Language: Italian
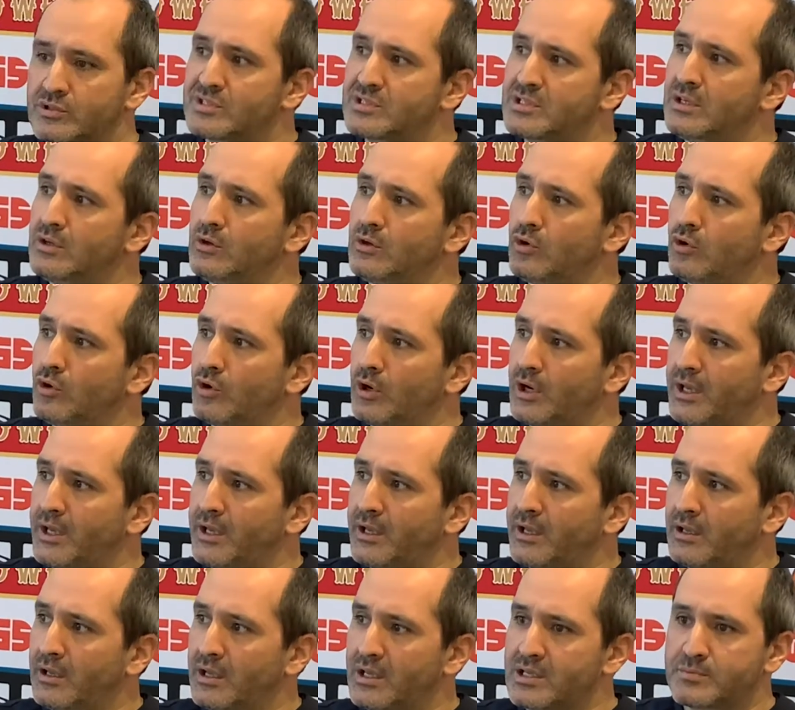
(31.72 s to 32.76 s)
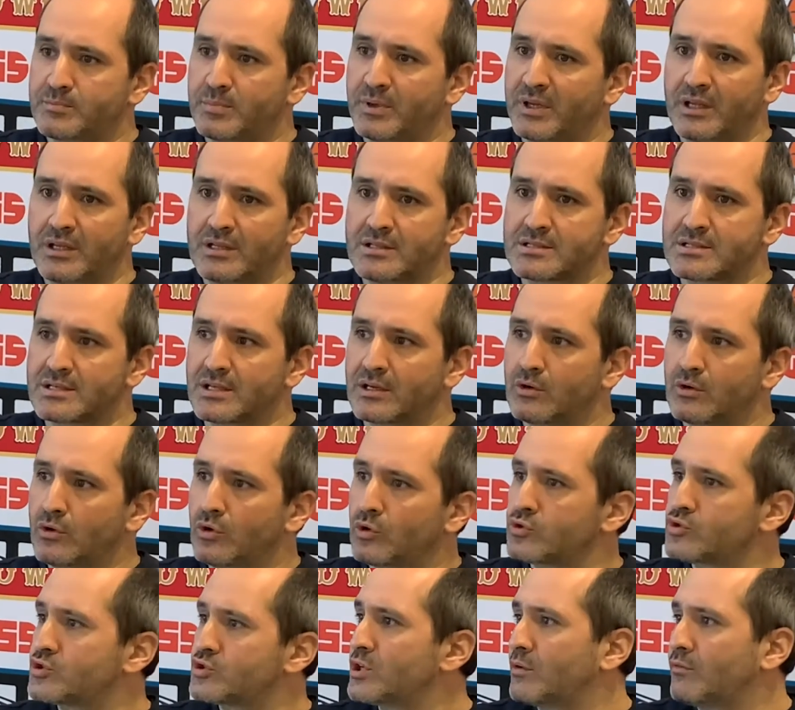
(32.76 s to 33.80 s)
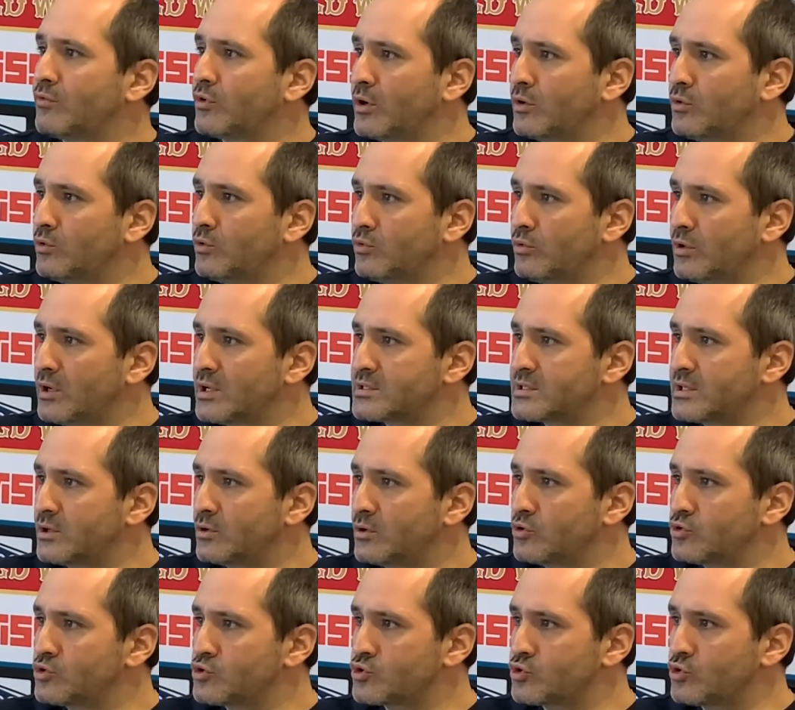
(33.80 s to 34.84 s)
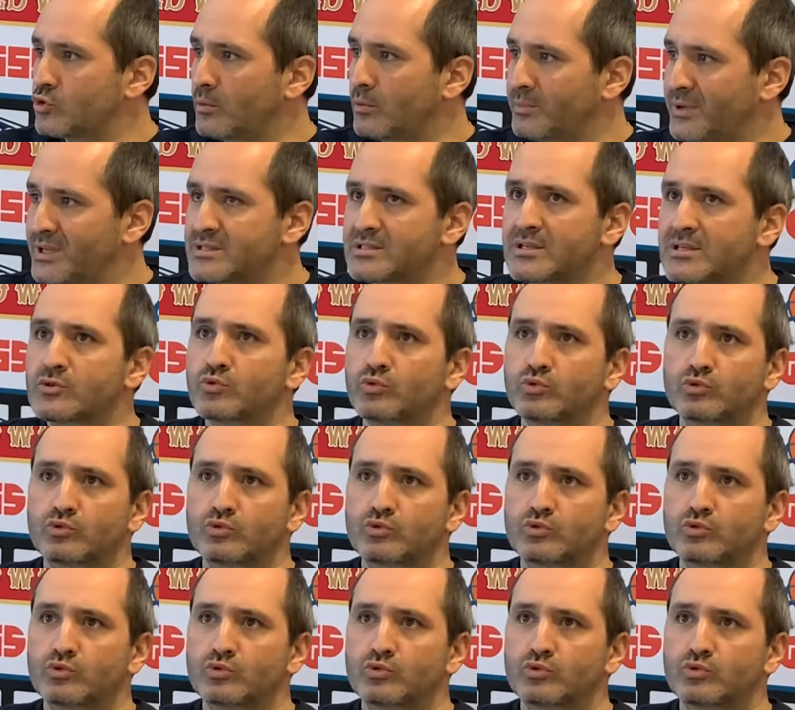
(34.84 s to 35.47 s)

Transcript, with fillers: abbiamo bisogno necessariamente di vincere e mi auguro